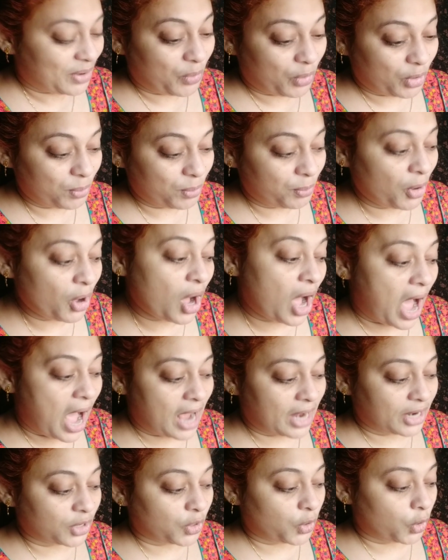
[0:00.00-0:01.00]
করব
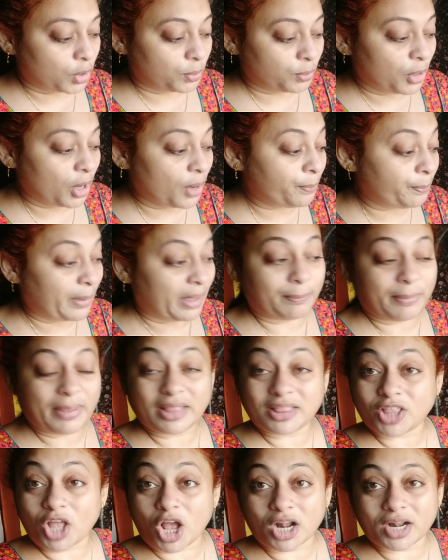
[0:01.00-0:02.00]
আর করব
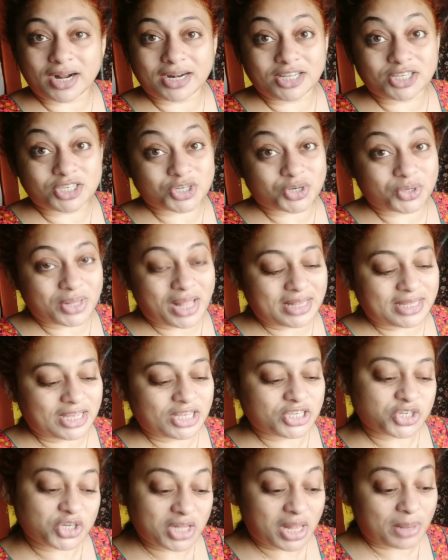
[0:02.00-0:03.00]
পেঁপের তরকারি ছোলা
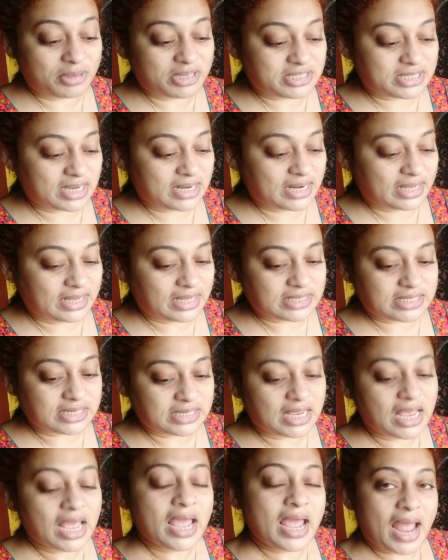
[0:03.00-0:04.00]
দিয়ে ছোলা ভিজিয়ে রেখেছি
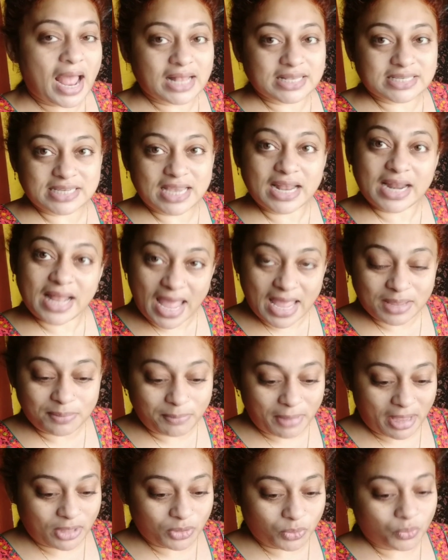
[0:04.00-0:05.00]
আজকের এই
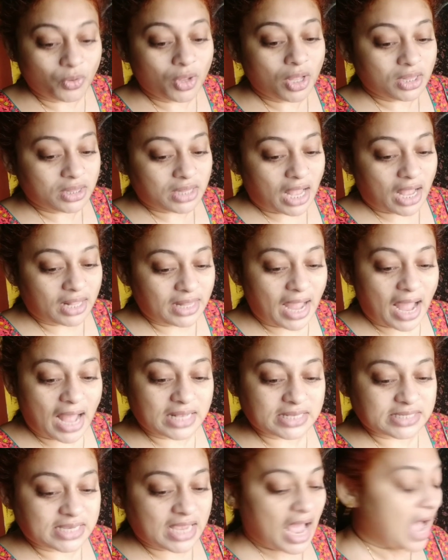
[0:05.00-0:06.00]
মেনু তাহলে
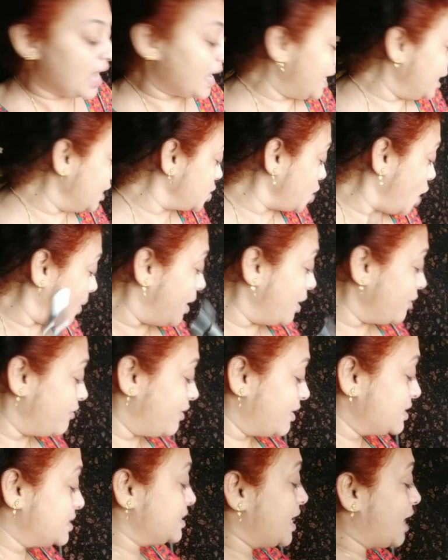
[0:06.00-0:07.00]
আজকে আগে সবার
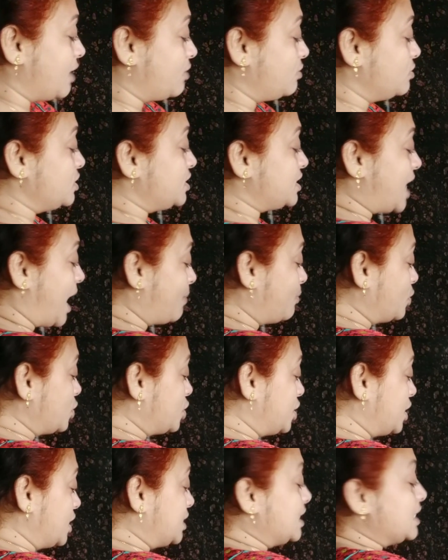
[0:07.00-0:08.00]
ফার্স্টে এখন চা
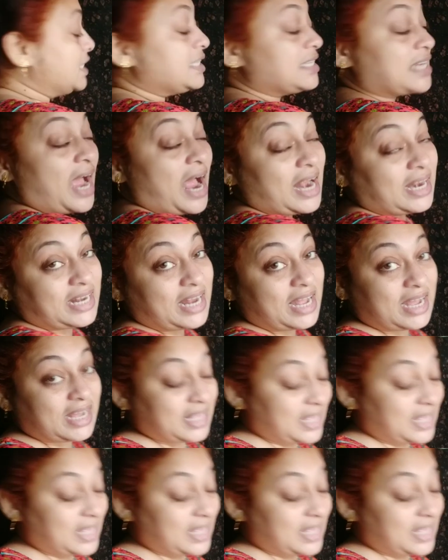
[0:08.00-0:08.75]
বসিয়েছি চাটা